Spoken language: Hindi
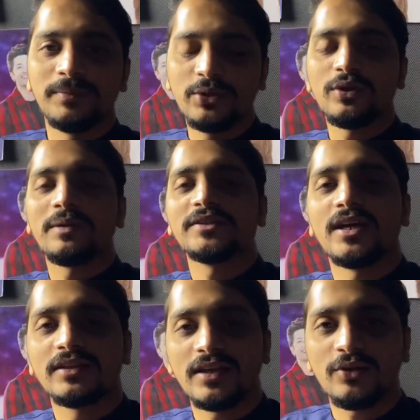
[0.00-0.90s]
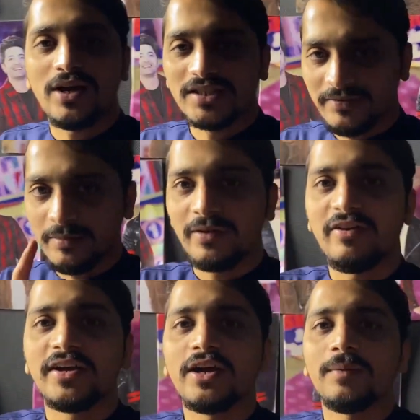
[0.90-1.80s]
मिठू के नाम से जानते हैं तो काशिफ भी
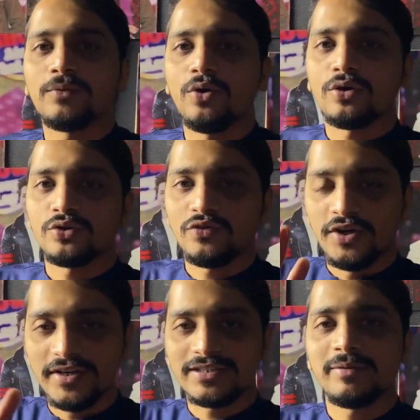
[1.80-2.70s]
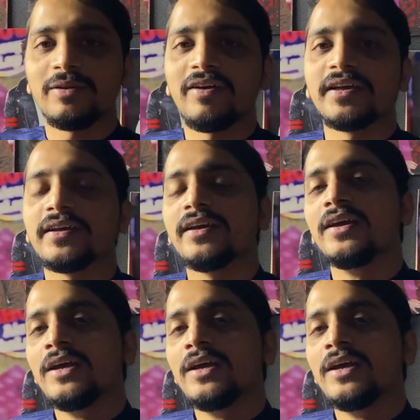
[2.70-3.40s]
मिलवाएंगे आपको और कुछ से भी मिलवाएंगे